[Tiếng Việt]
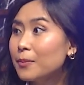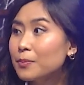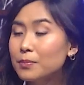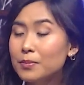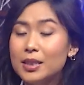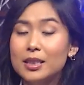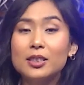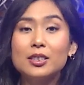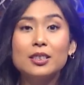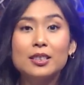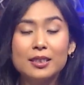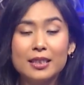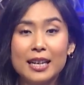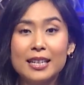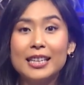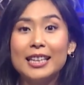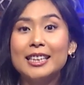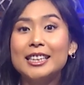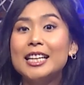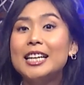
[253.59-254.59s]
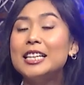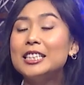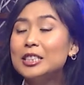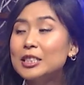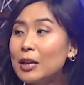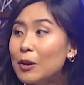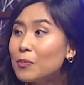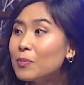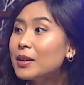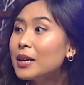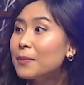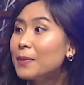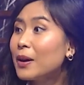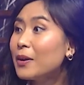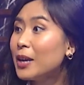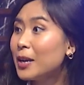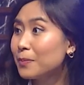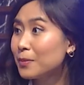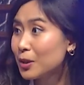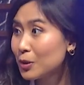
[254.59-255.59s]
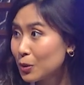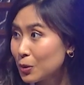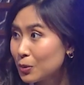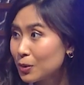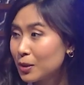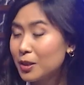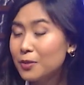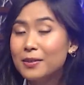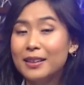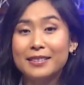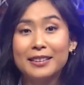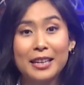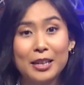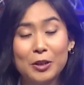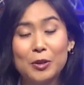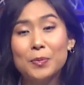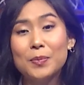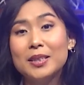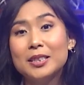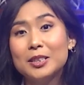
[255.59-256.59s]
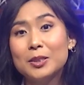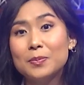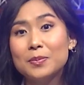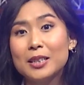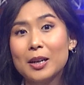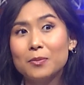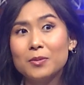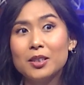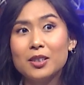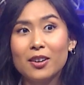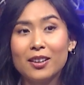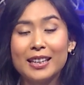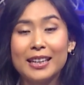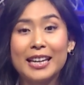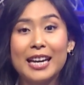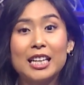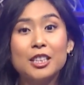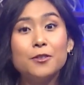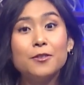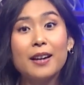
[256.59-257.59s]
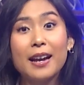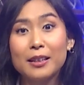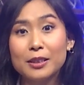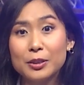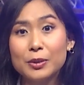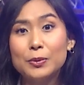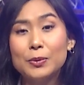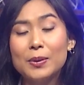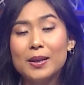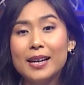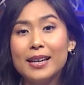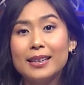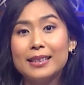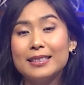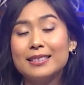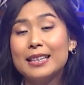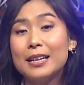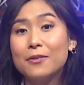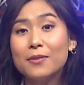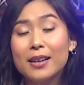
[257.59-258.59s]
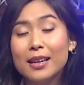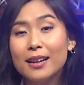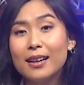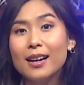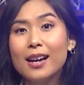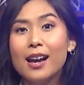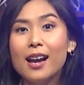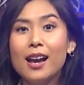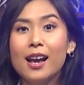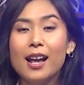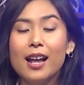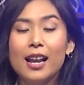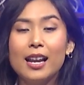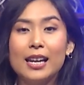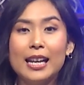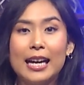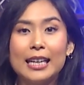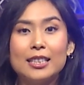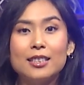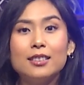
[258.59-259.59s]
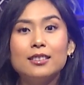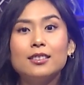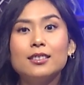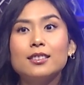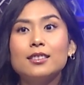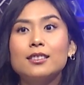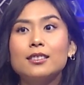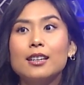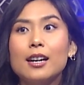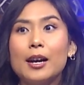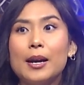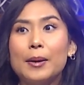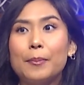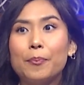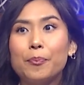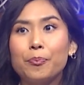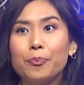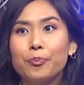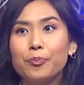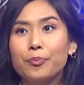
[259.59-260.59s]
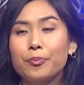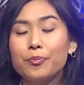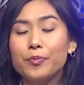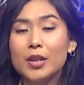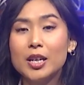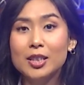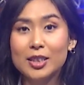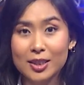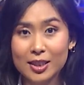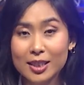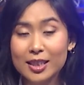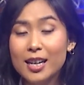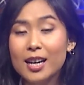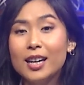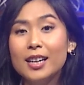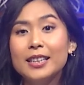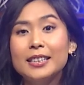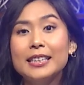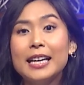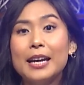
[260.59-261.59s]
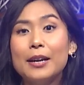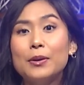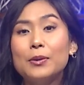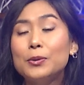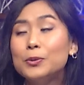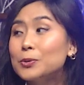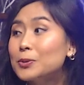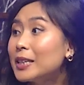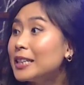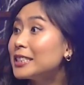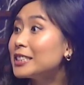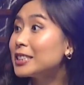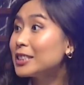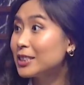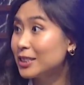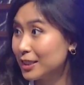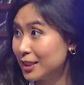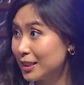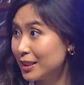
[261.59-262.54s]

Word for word: mình được để dành tiền trong cái bảo hiểm đó luôn nữa, và tiền của mình trong trọng, nó gọi là cash value á, hay là saving á, là được hưởng lời theo thị trường.